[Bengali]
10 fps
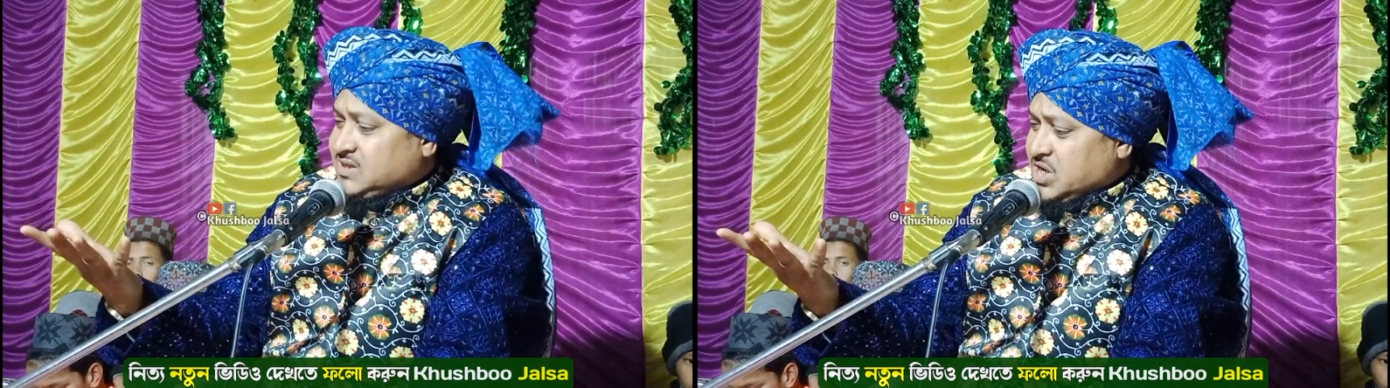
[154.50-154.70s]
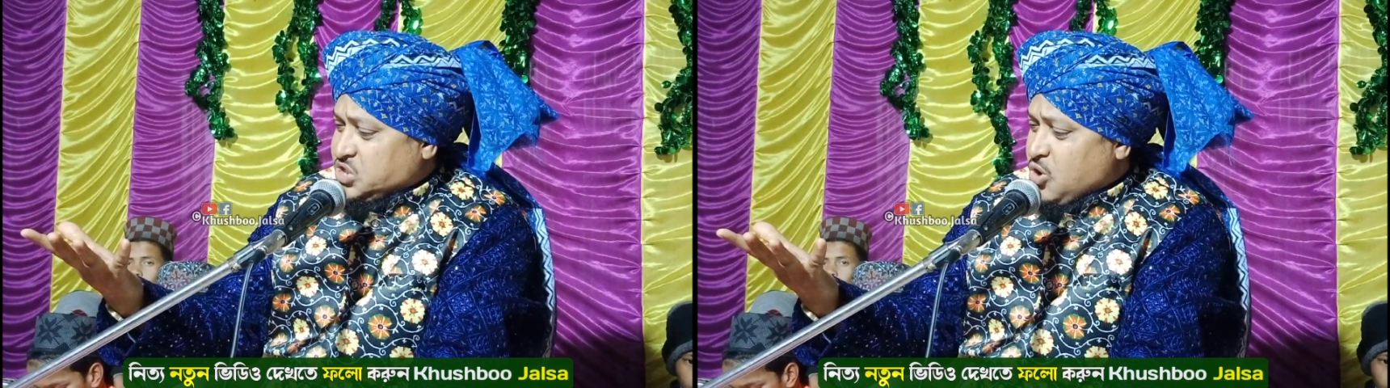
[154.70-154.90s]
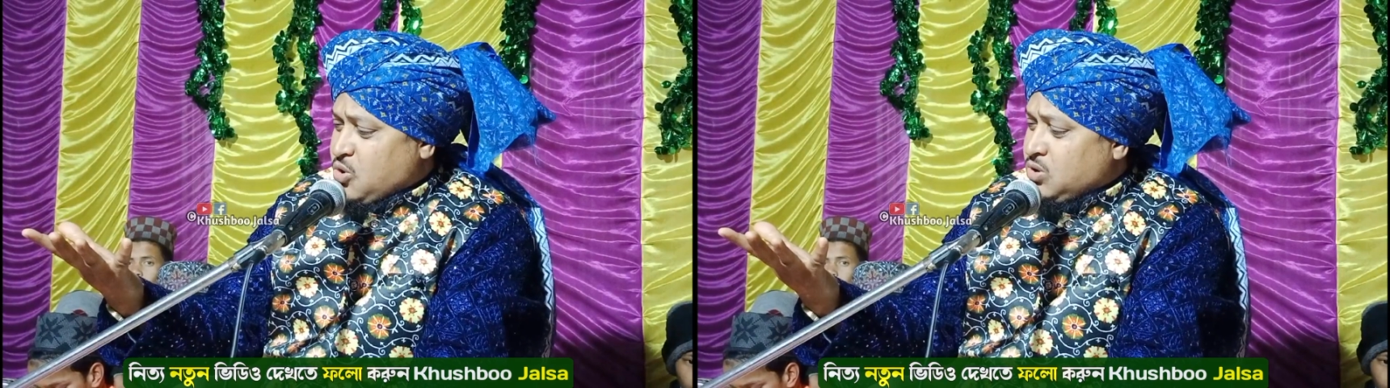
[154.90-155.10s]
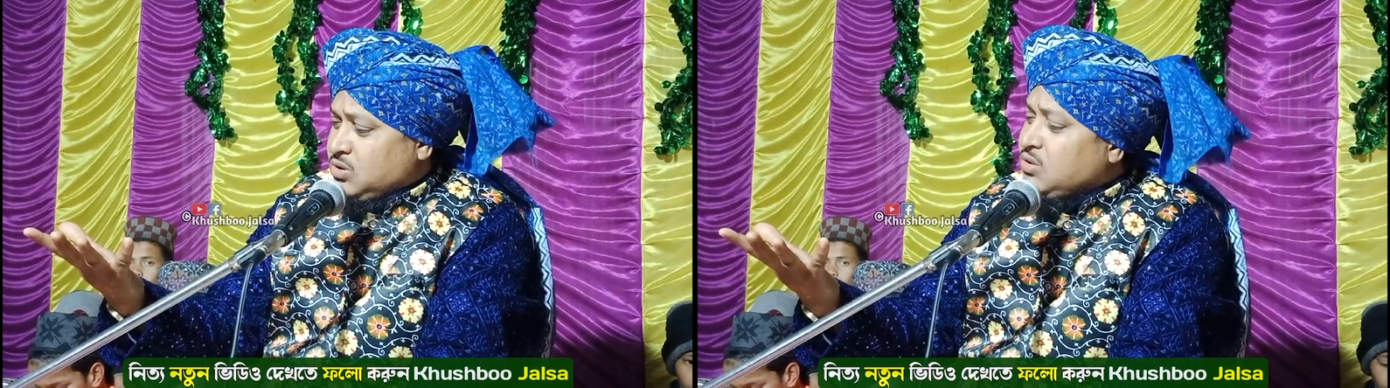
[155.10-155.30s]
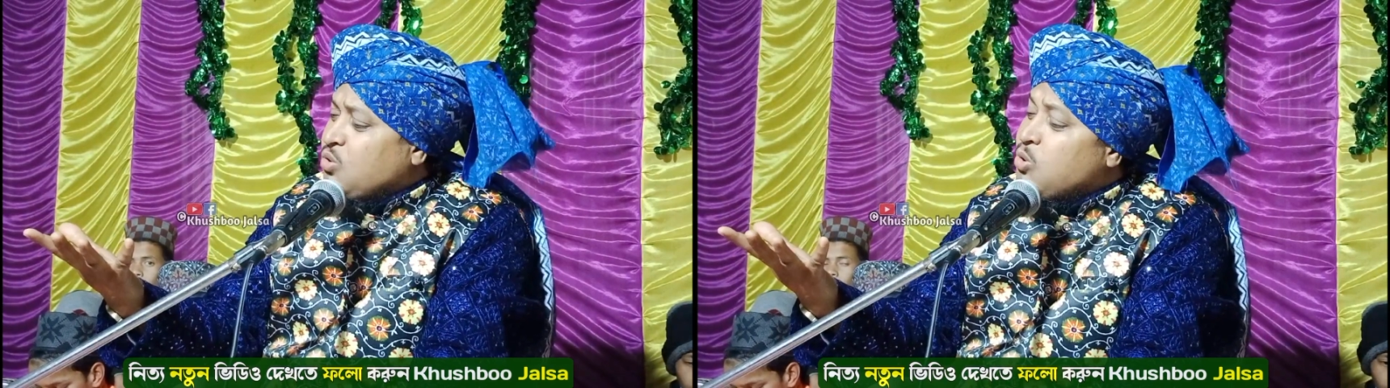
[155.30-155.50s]
রাত্রে যখন
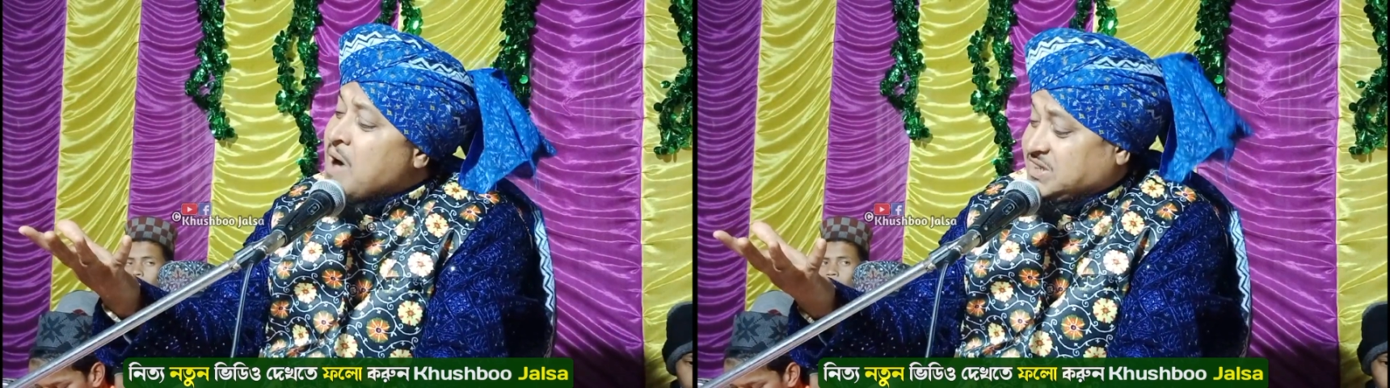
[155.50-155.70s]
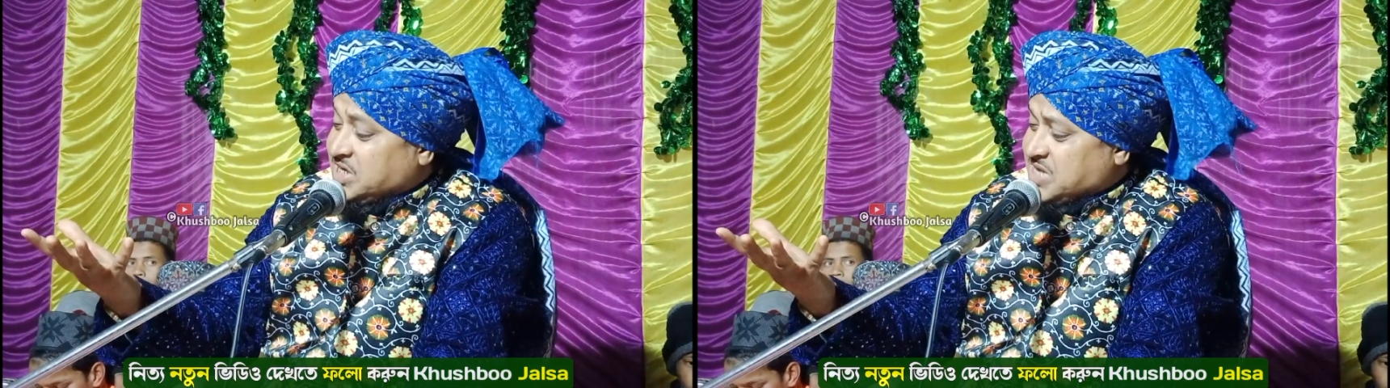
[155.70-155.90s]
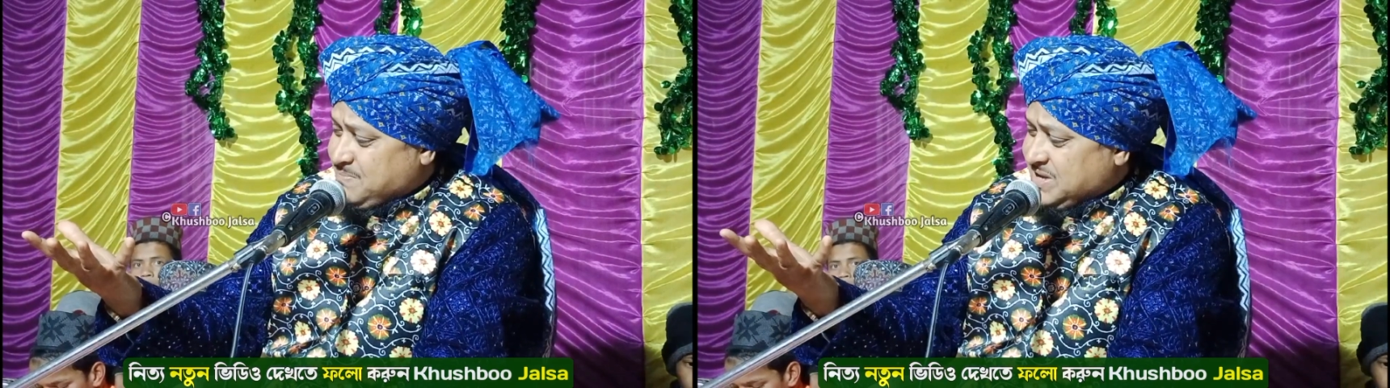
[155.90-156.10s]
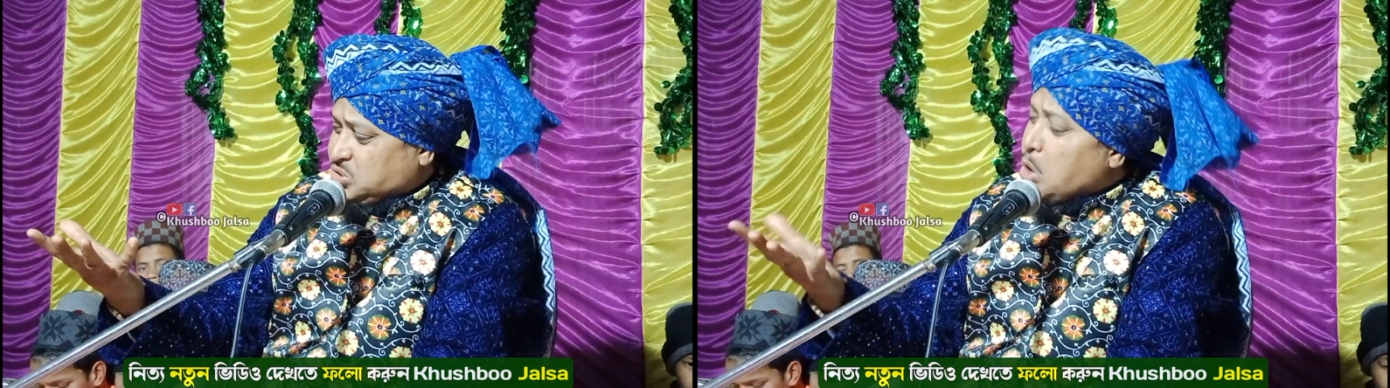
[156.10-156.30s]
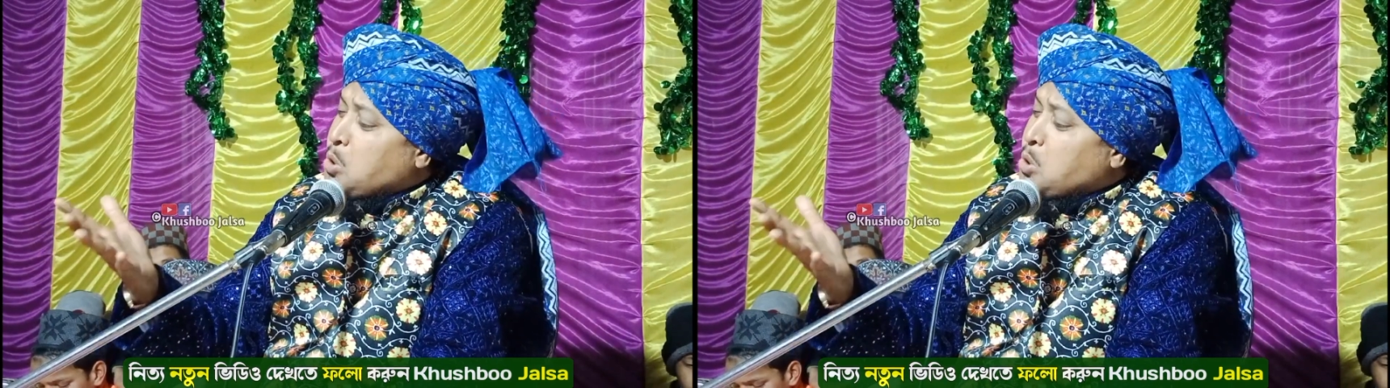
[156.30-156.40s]
ঘুমাতে যাবে